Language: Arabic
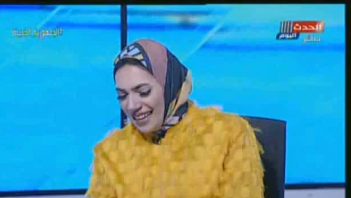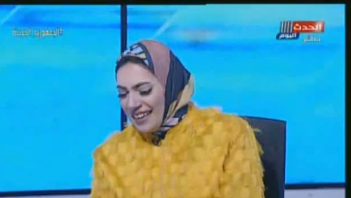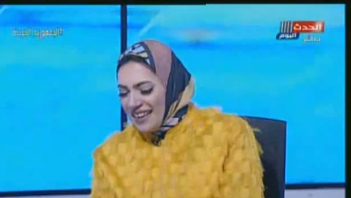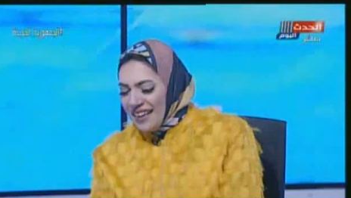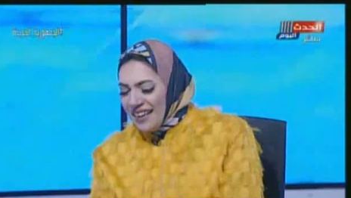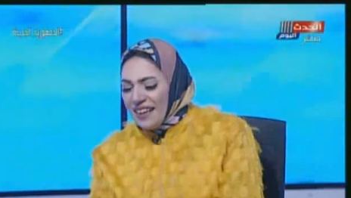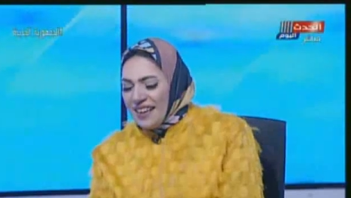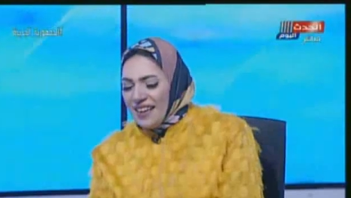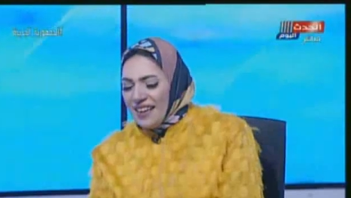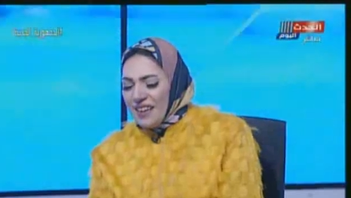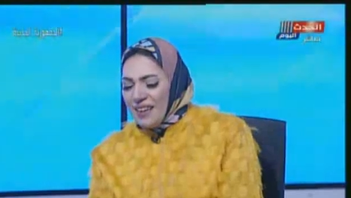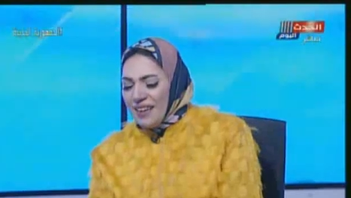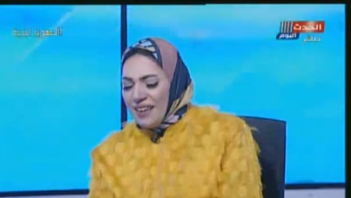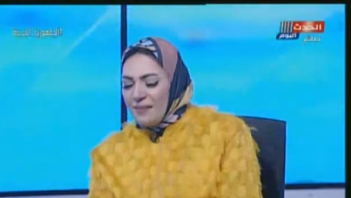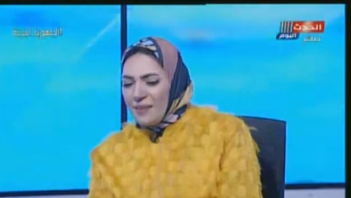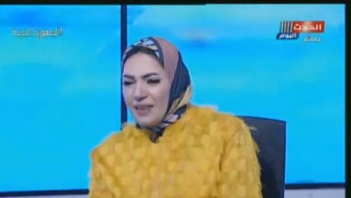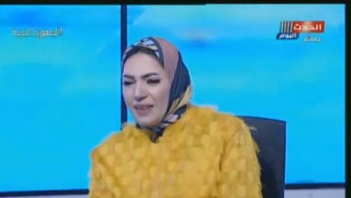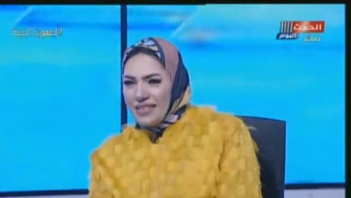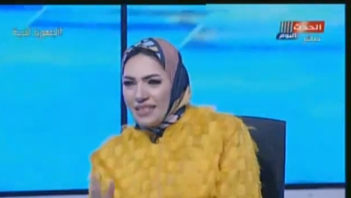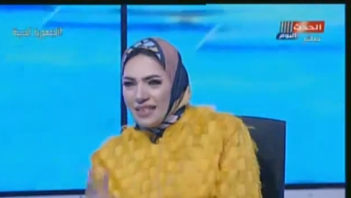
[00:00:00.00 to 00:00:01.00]
كنت ولا
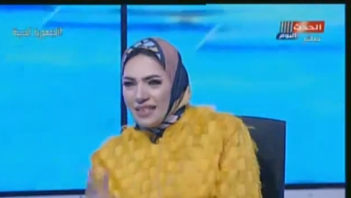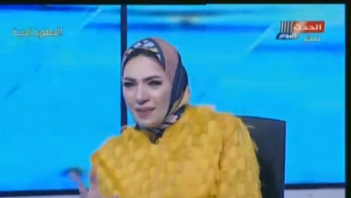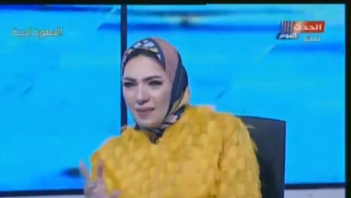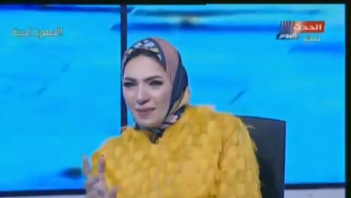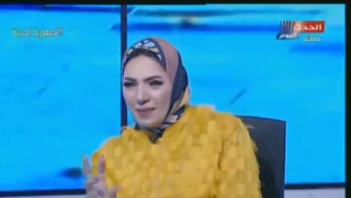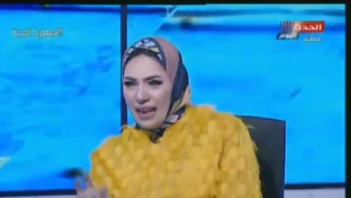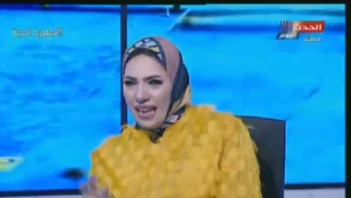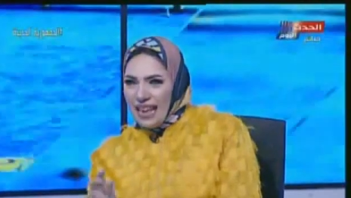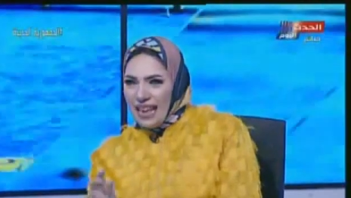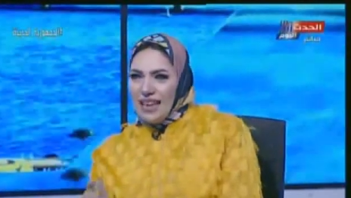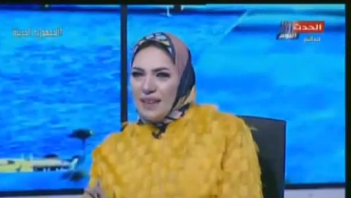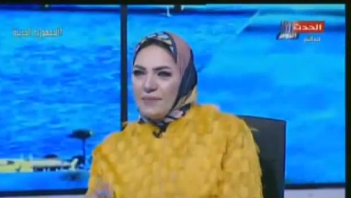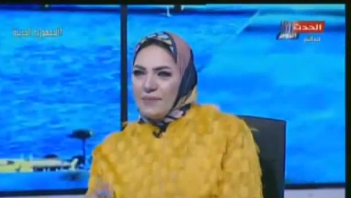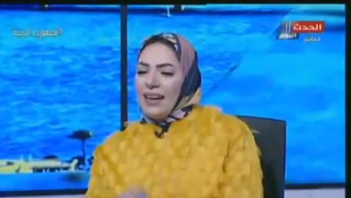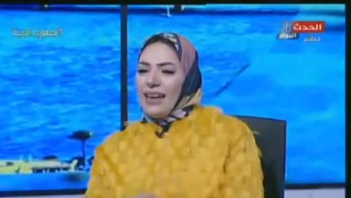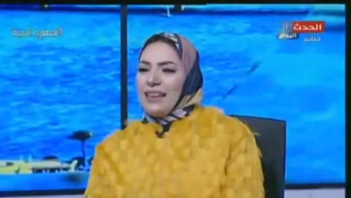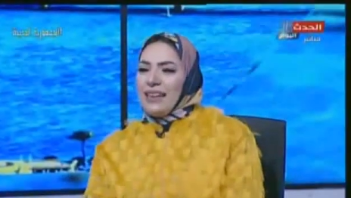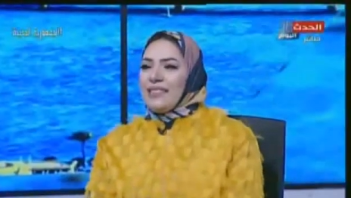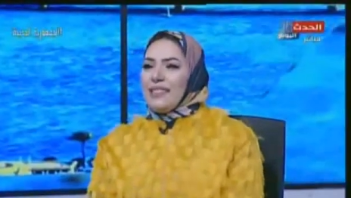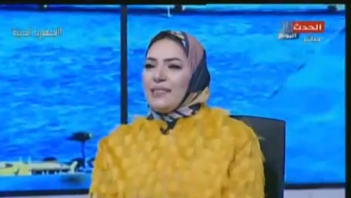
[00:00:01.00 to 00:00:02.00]
ايه مين تاني
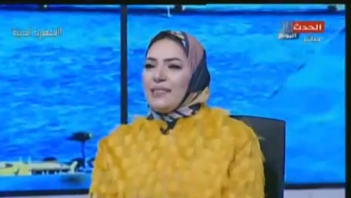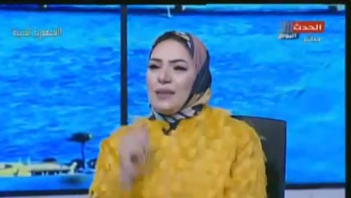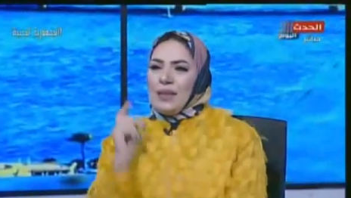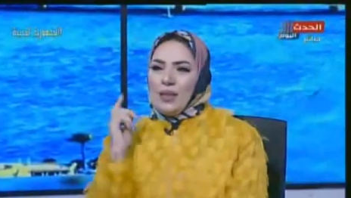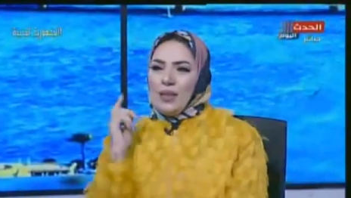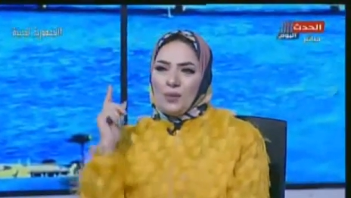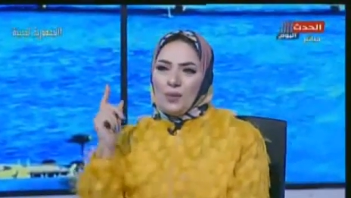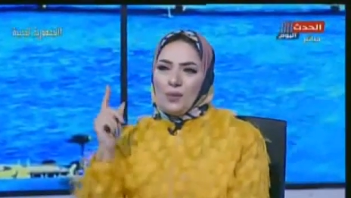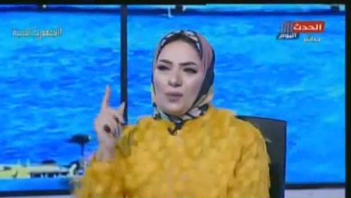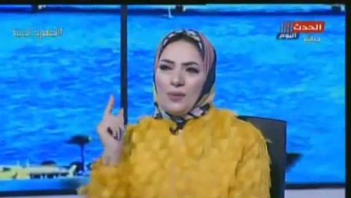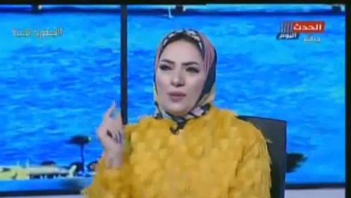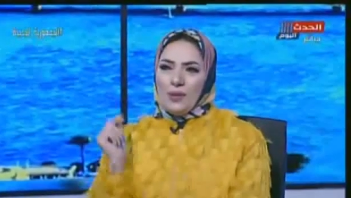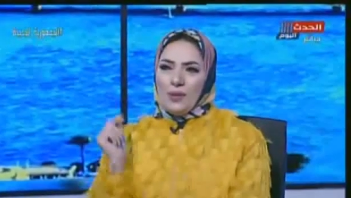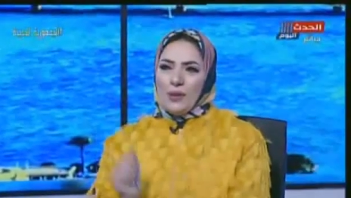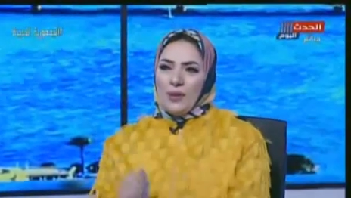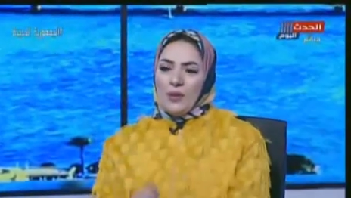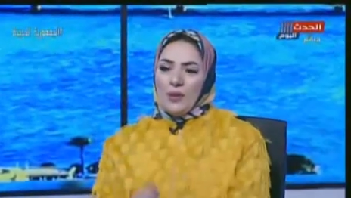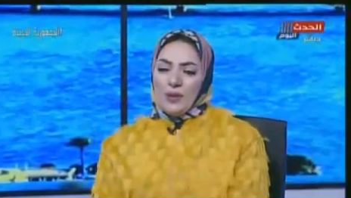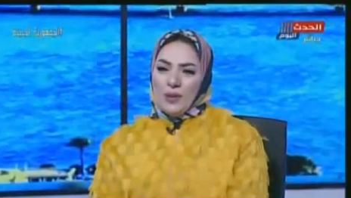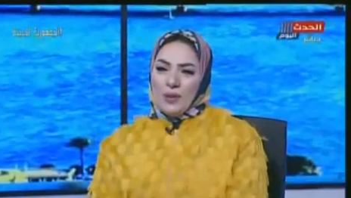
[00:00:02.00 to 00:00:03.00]
معلق معاك
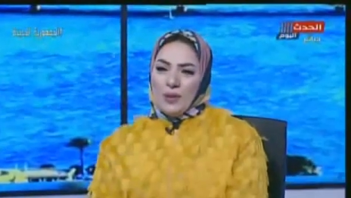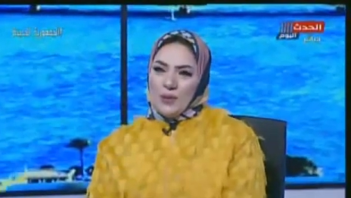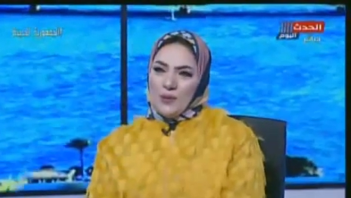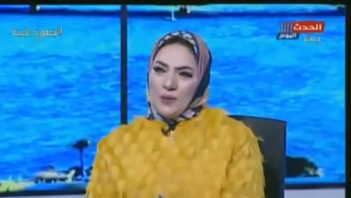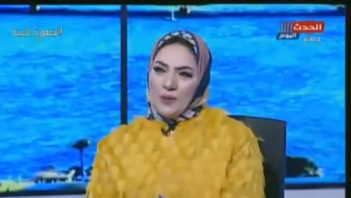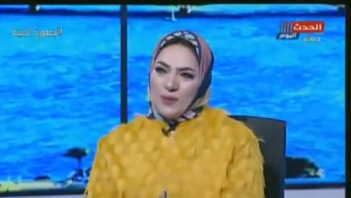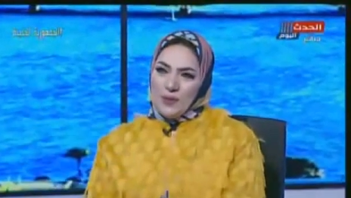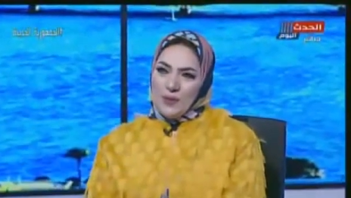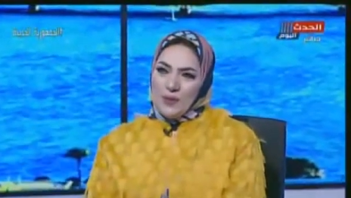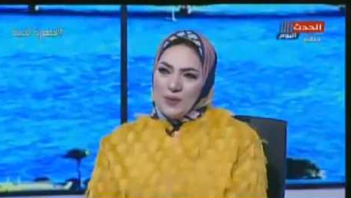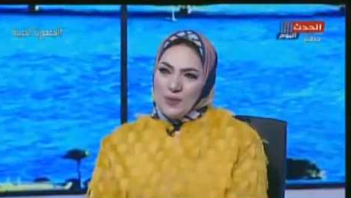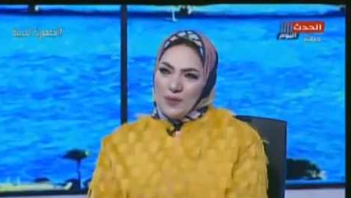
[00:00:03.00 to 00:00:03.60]
سمعته و...